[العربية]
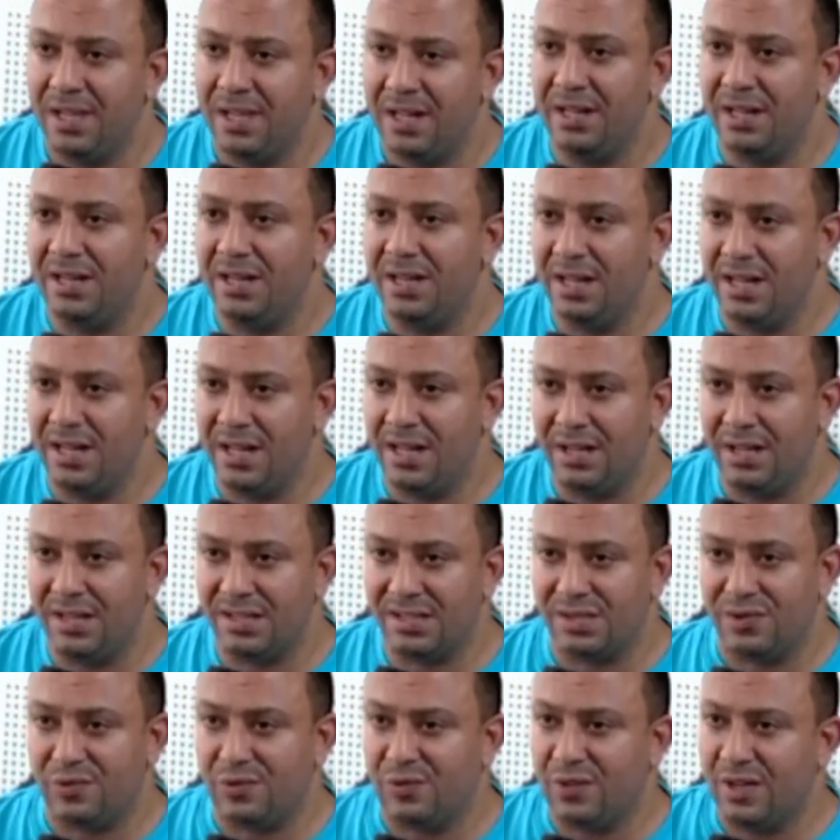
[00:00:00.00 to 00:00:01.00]
اللي
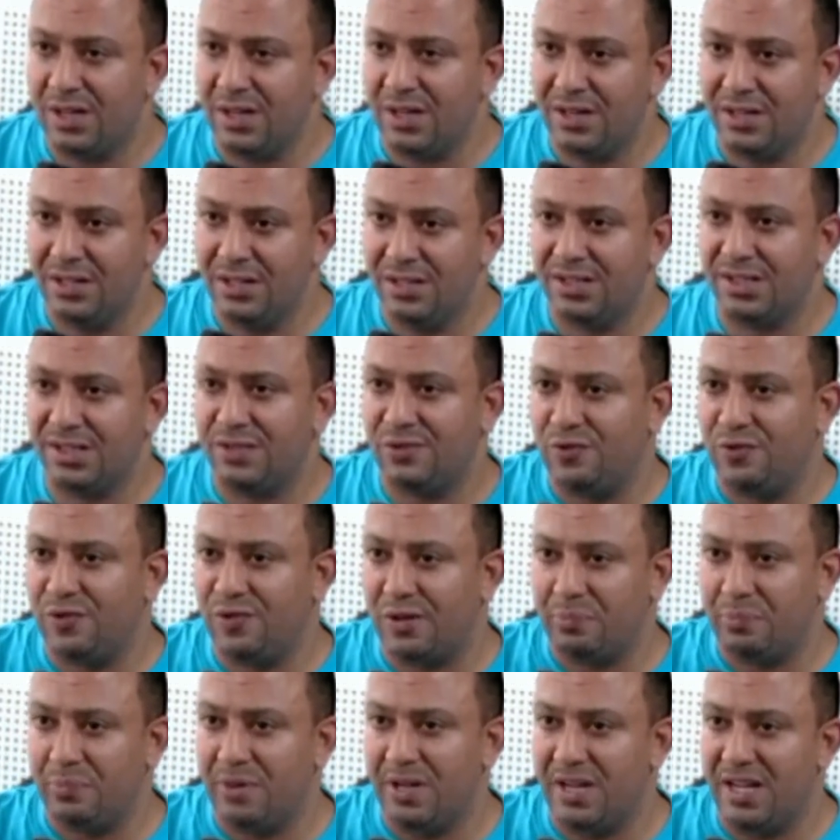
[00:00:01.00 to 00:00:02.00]
صفر
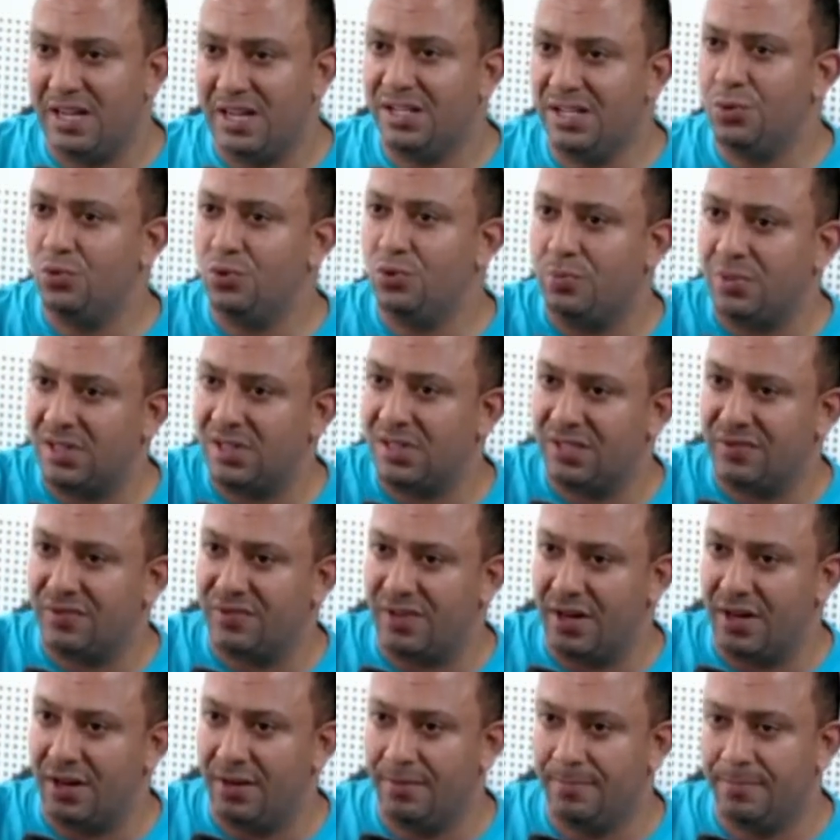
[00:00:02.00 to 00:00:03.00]
صفر بيلانتي وجبت
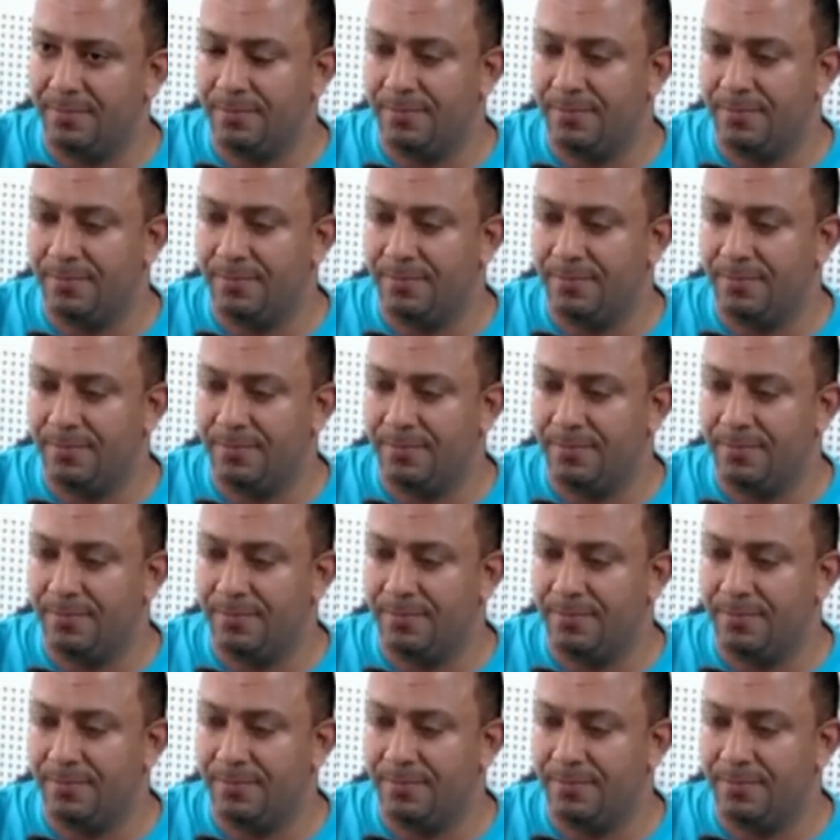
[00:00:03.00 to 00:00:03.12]
صفراء